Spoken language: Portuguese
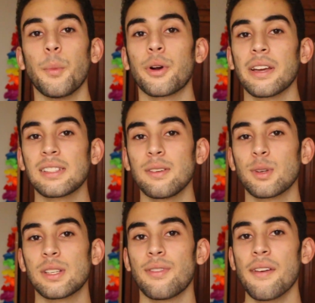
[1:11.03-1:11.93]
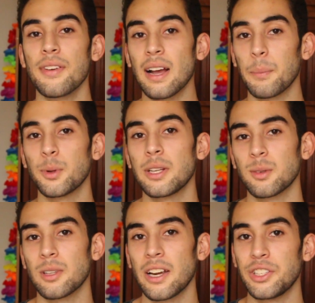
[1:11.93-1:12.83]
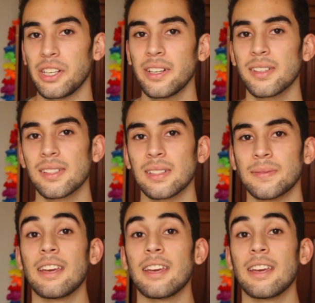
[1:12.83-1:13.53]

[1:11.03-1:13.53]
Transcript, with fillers: porque assim você vai ficar por dentro das dicas,